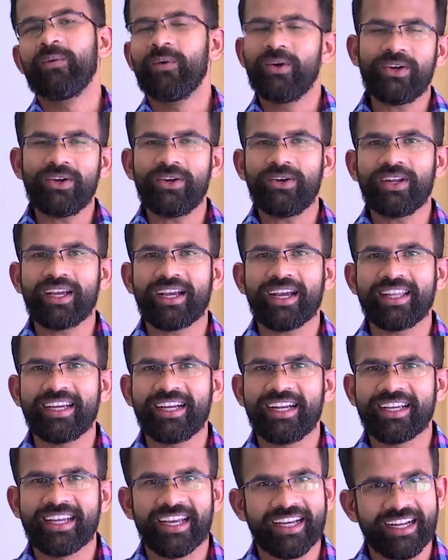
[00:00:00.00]
உங்களோட
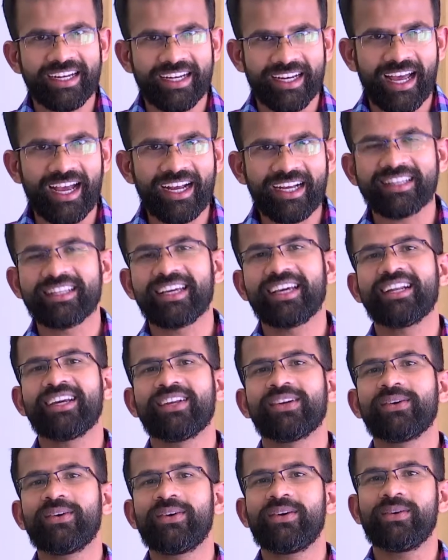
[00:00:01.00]
கதைகளை கேட்க நாங்கள்
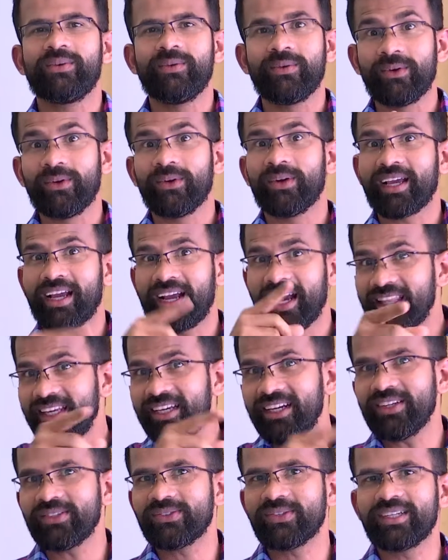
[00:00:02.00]
தயாராக இருக்கோம் உங்களோட
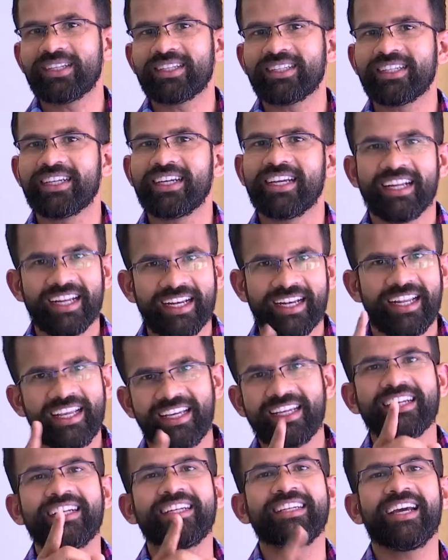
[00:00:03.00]
கதைகளை சொல்கிறதுக்கு
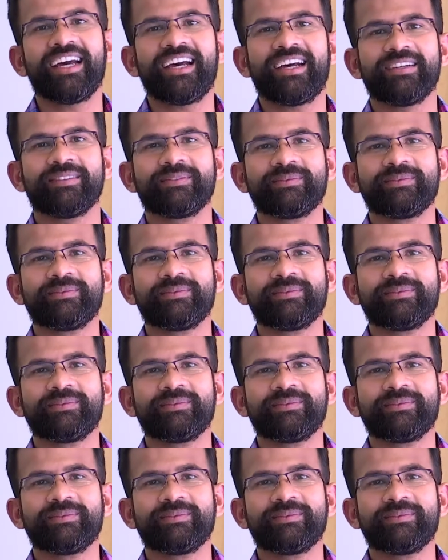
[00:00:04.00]
நீங்கள் ரெடியா